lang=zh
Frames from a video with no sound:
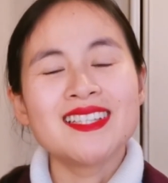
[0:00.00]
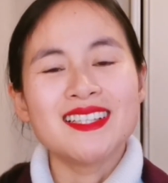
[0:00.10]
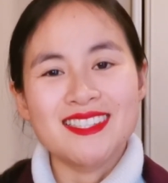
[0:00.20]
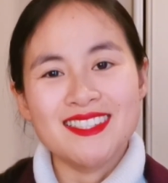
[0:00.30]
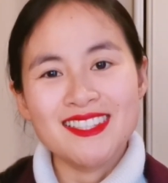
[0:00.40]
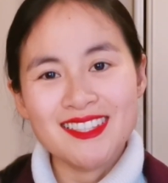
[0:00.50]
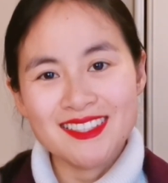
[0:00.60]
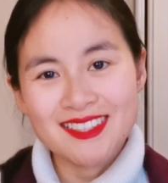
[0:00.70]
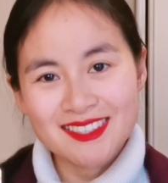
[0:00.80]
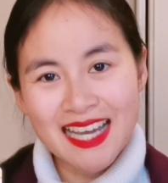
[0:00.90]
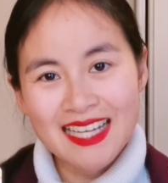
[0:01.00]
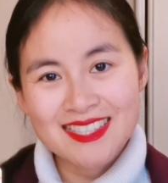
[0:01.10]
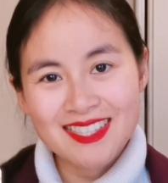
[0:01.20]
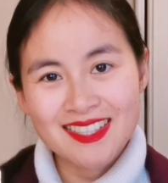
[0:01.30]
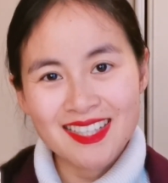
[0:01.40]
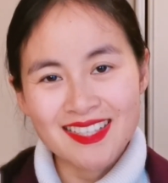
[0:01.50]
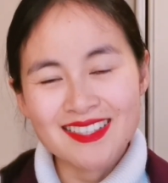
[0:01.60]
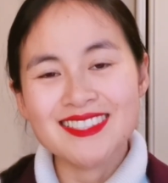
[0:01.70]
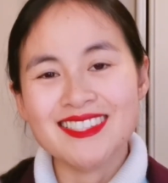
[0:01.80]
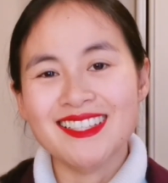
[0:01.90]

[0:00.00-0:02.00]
集体的大清理，血